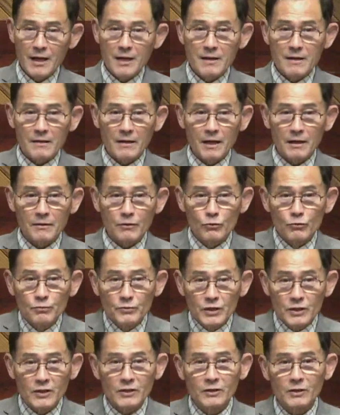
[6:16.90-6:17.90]
어,
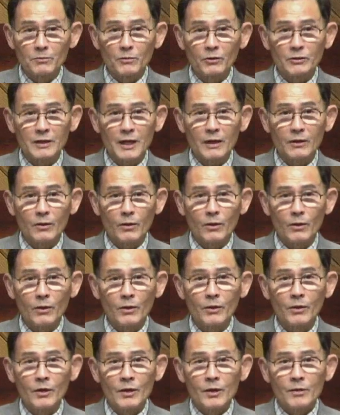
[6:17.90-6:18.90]
움직이지
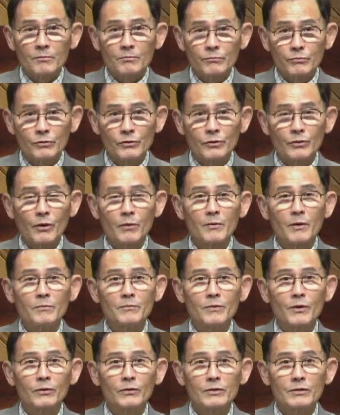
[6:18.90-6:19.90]
못하고 물도 못
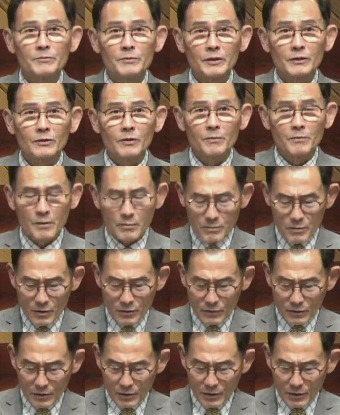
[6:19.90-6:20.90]
먹고 음식도 못
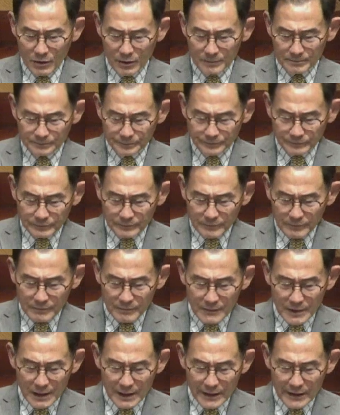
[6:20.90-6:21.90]
먹고
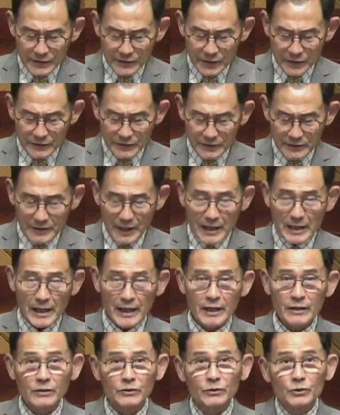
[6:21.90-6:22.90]
있었을 때에
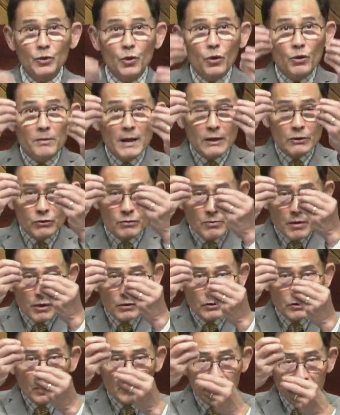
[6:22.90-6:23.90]
그 조그만
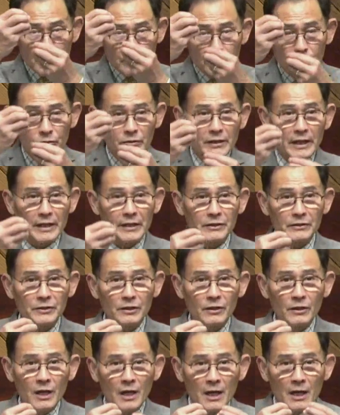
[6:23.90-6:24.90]
구멍으로 어떻게 물을
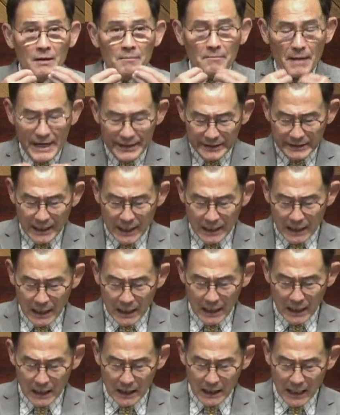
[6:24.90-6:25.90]
내려서
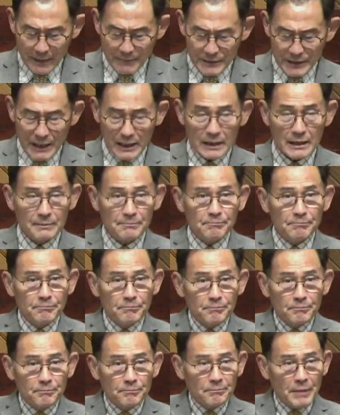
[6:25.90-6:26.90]
마시다가 갑자기
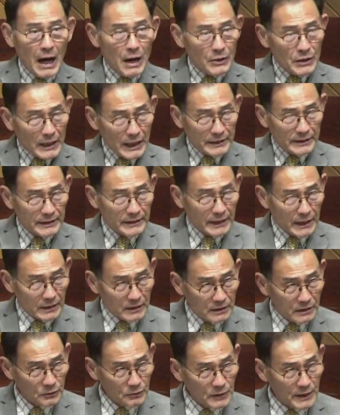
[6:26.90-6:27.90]
바위 같은 게
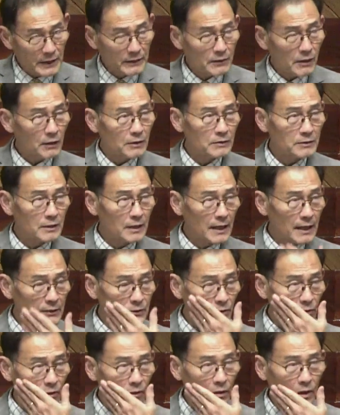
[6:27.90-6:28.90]
그 위에 떨어져
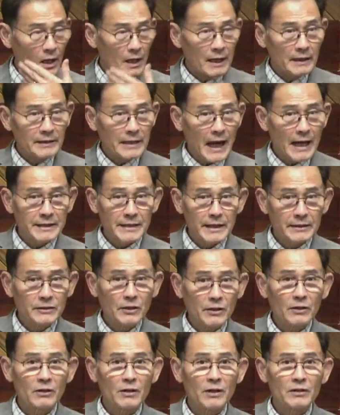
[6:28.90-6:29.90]
가지고 다리에
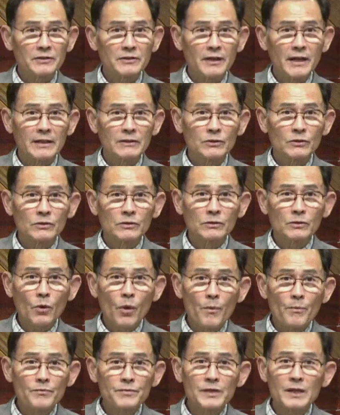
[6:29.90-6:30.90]
떨어져 가지고
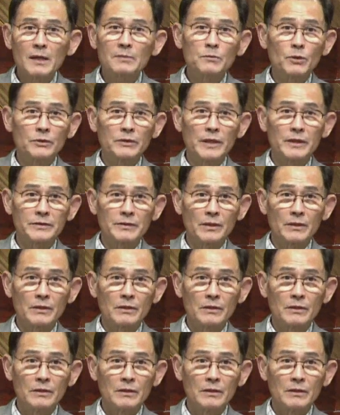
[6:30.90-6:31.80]
꼼짝 못해서